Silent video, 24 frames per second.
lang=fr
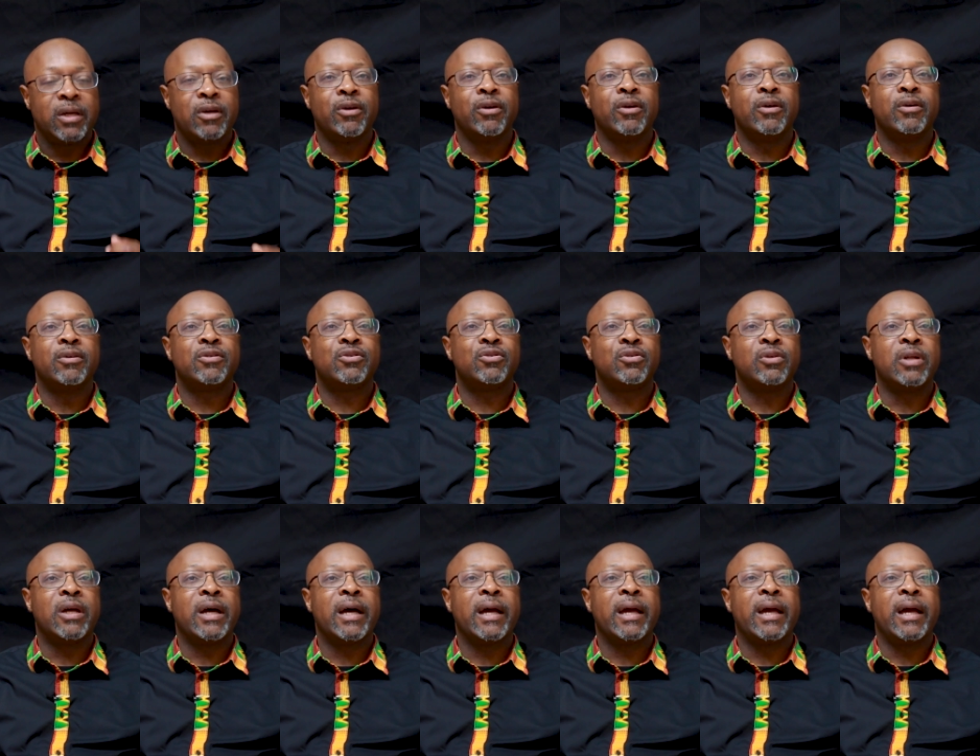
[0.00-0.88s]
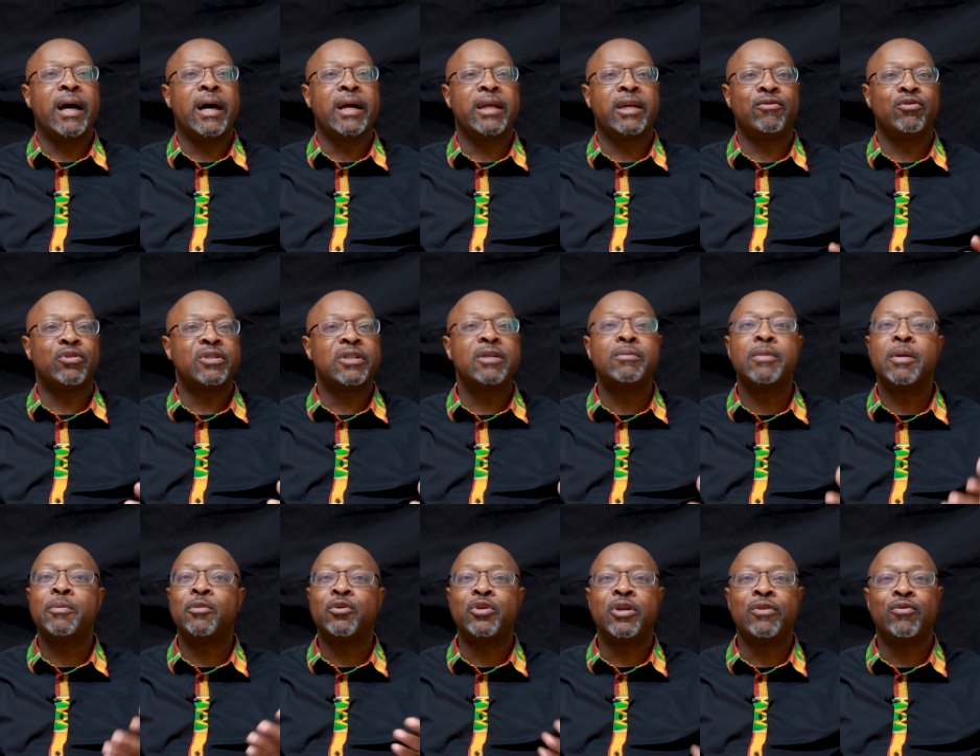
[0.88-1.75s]
Euh, cela arrive aussi
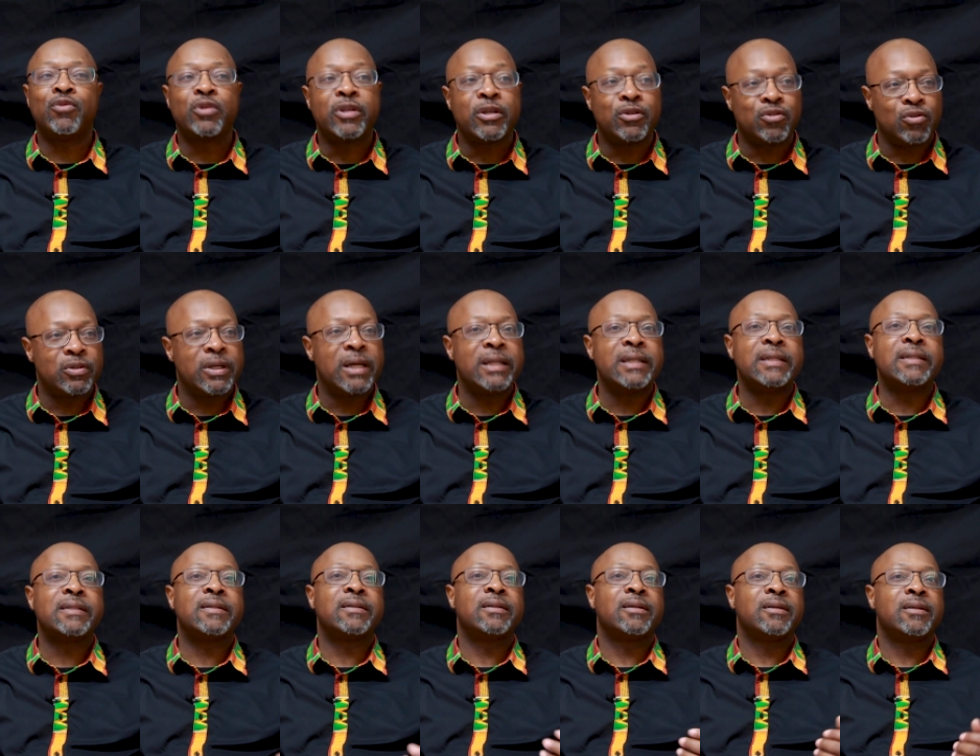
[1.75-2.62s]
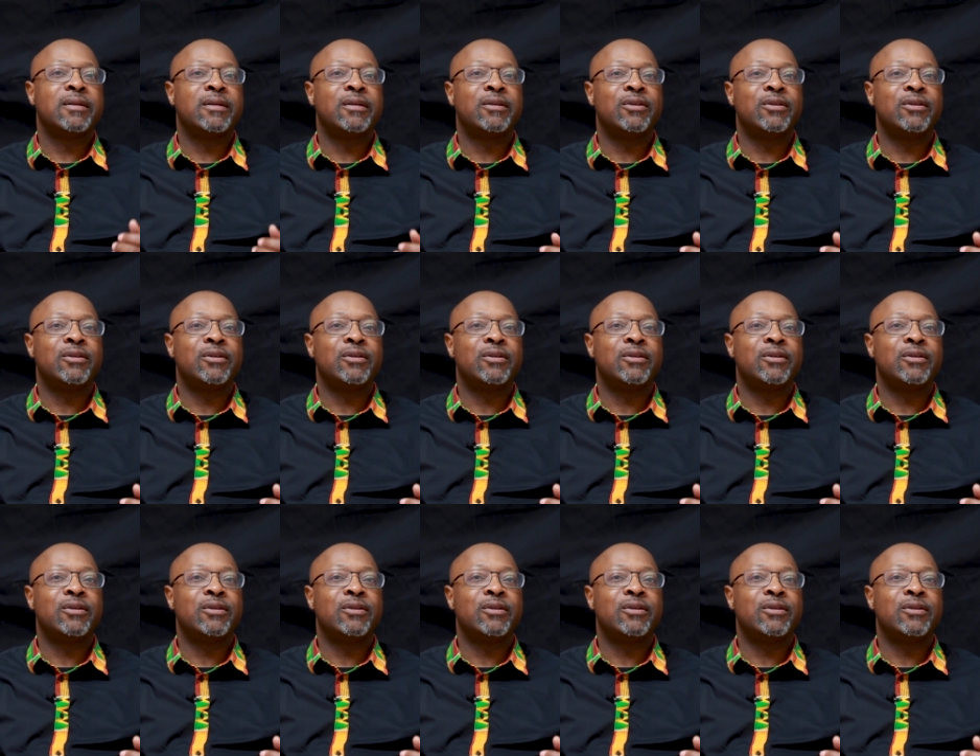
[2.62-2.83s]
même au niveau des journalistes.